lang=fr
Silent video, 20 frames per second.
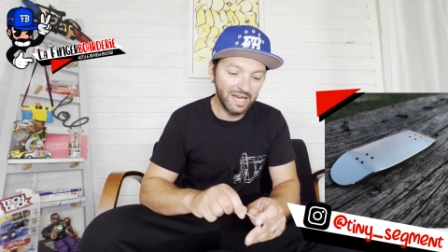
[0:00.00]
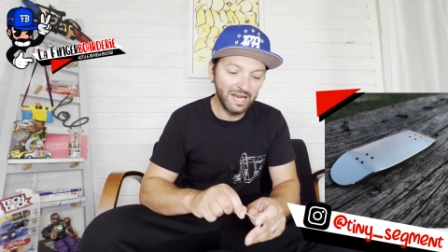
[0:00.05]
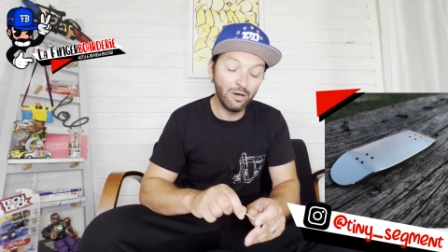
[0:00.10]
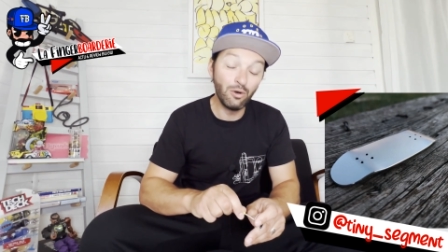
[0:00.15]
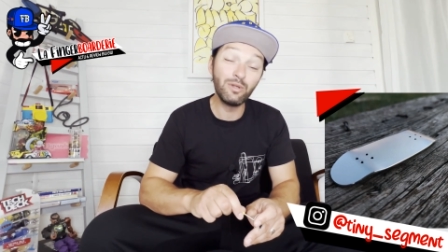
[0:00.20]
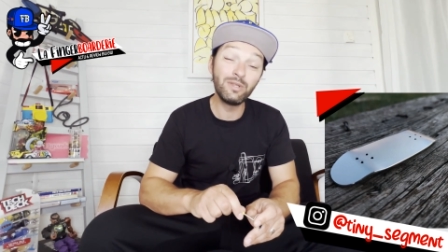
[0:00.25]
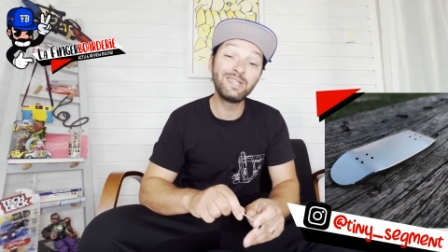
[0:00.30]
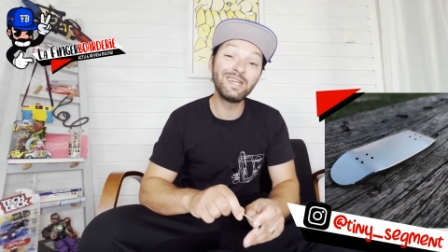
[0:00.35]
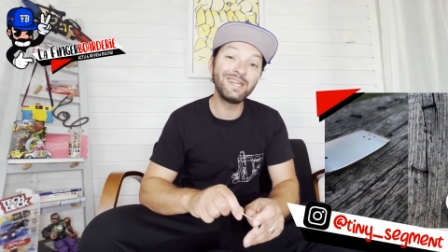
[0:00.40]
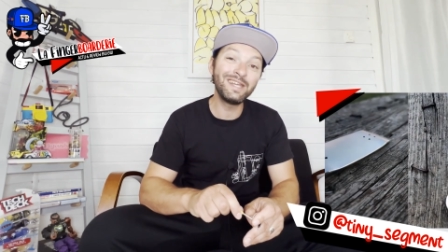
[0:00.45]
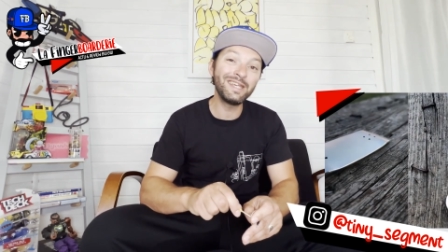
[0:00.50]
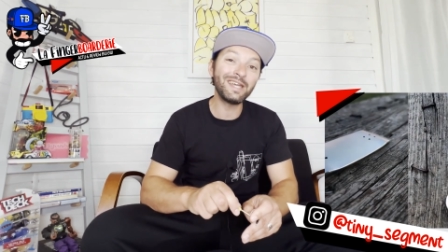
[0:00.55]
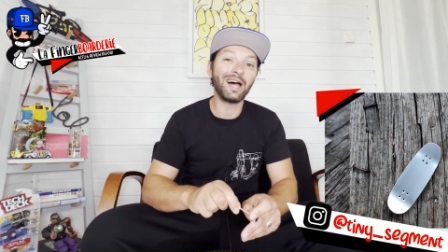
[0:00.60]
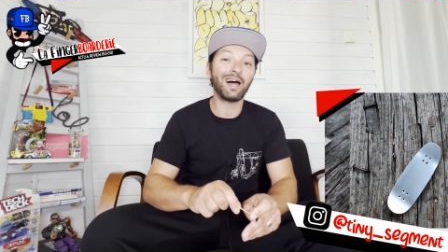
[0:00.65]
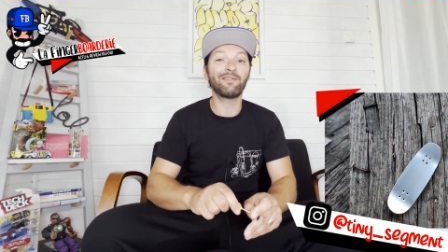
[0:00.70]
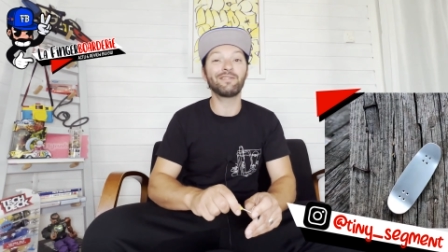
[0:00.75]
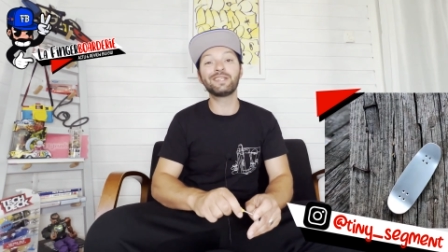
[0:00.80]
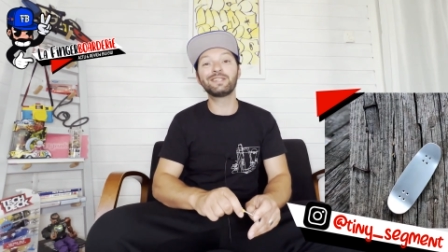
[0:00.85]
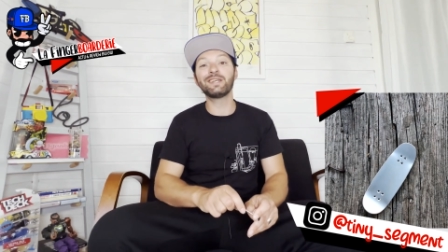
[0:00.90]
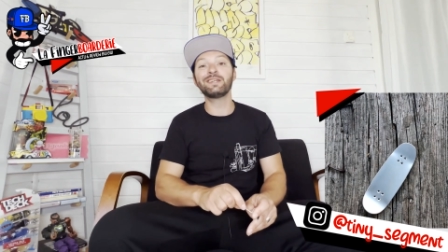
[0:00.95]
Et le délire
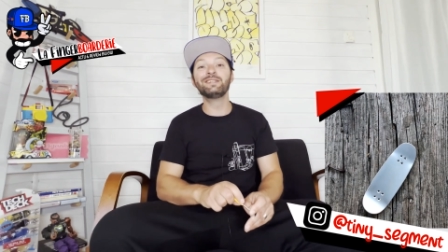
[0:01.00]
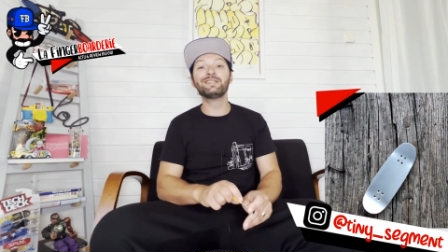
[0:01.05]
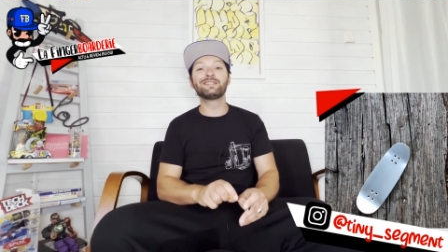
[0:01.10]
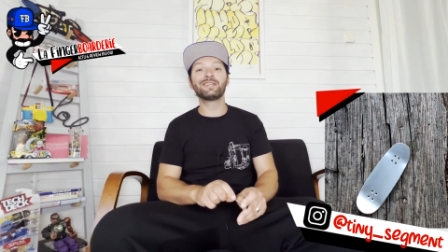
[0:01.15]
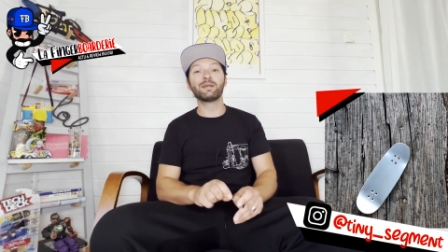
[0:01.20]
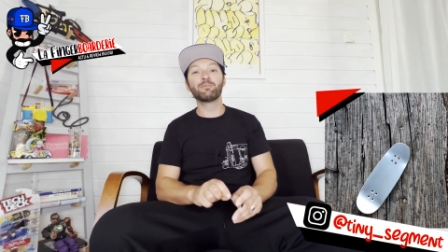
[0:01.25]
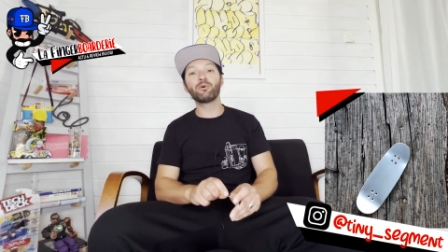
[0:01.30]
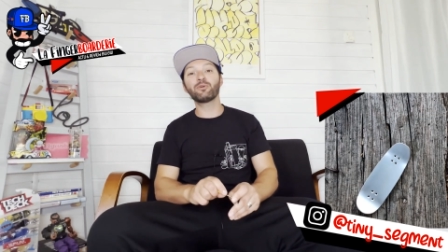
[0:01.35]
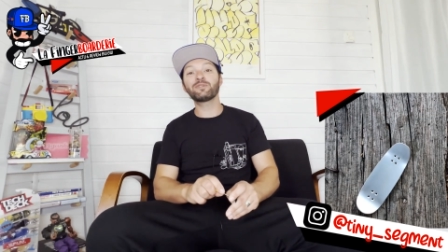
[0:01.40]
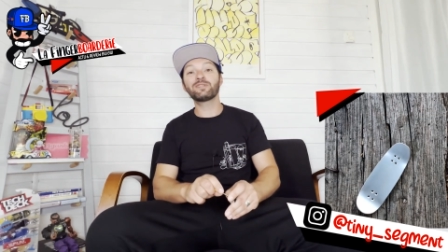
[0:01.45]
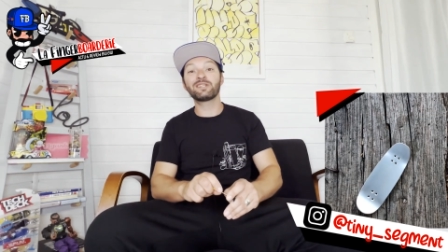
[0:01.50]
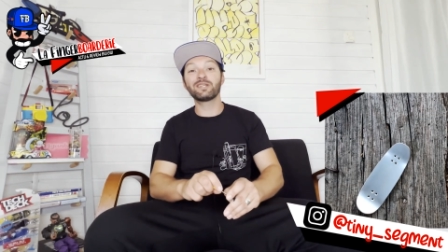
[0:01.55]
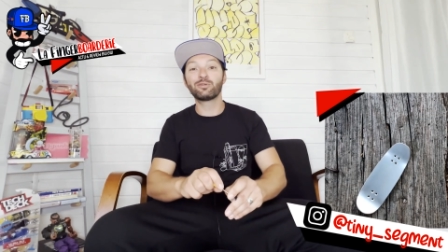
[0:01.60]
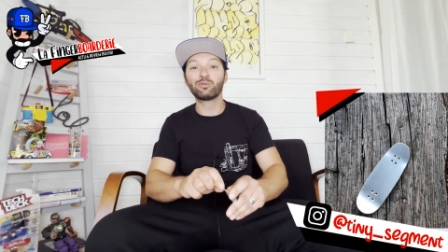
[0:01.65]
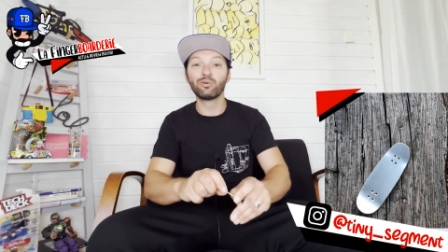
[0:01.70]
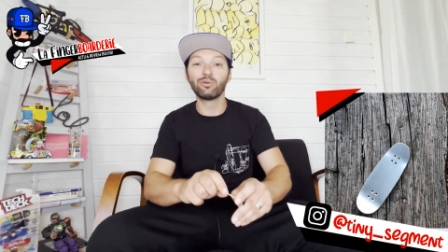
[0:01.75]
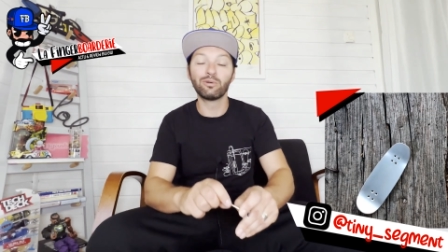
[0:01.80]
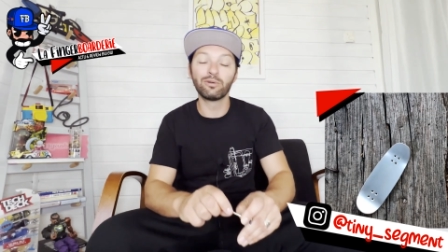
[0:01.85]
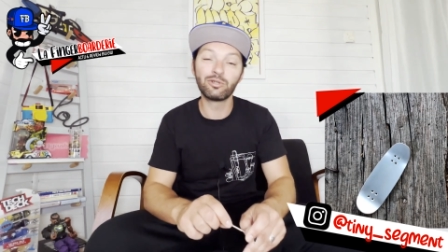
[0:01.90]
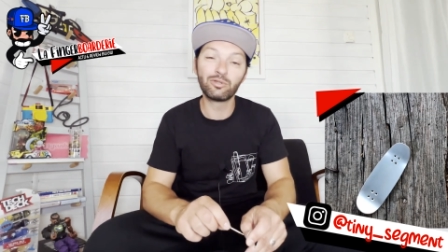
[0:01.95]
avec Tiny Segment, c'est que